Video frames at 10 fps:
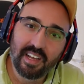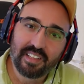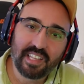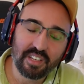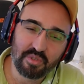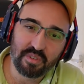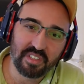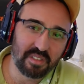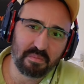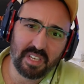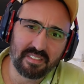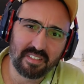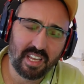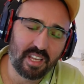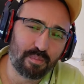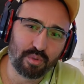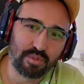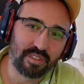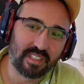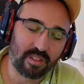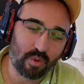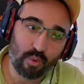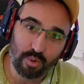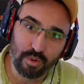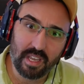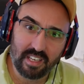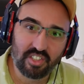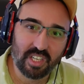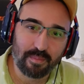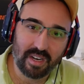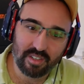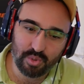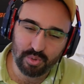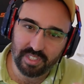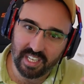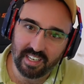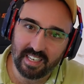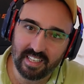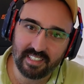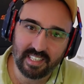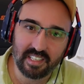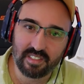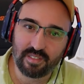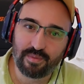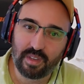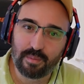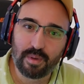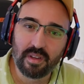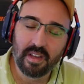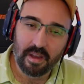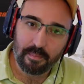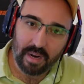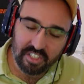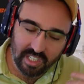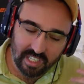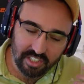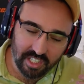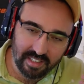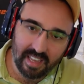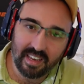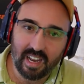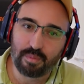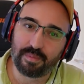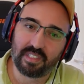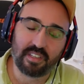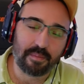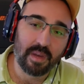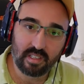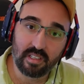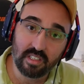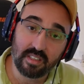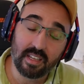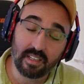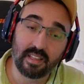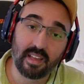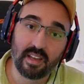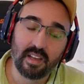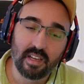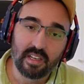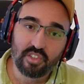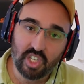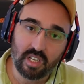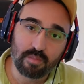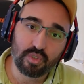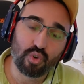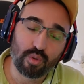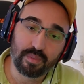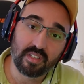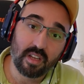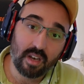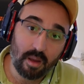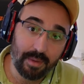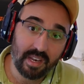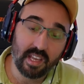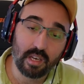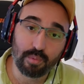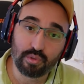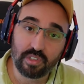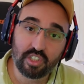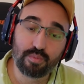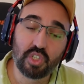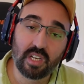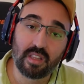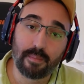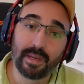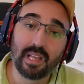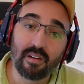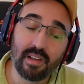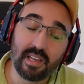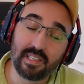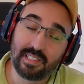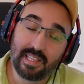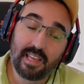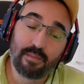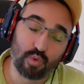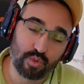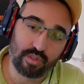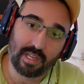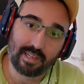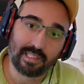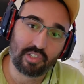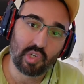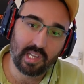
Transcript: Daha sonra dedim ki hazır Harry Potter oyunu gelecek bari şu serileri 8 filmi baştan aşağı tekrar bir bitireyim. İngiltere'de çekilmiş olmasına rağmen Harry Potter'ı hiçbir şekilde bedavaya izleyemiyorsunuz arkadaşlar.